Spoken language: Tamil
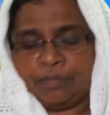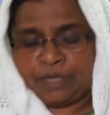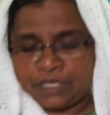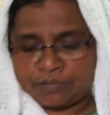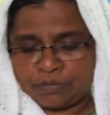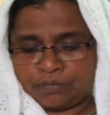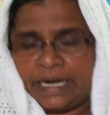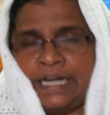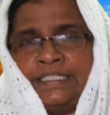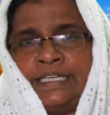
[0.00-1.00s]
மிகவும்
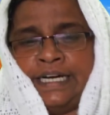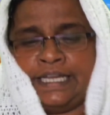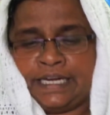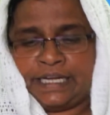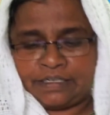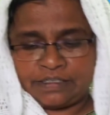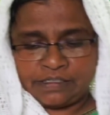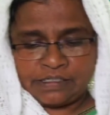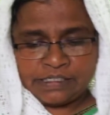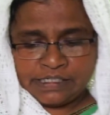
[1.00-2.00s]
மகிழ்ச்சி அடைகிறேன்
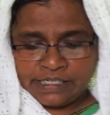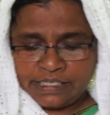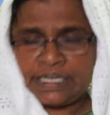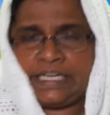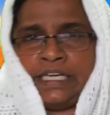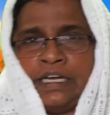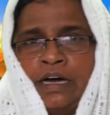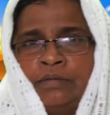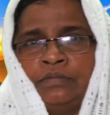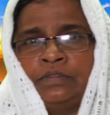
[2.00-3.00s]
இன்றைக்கு நாம்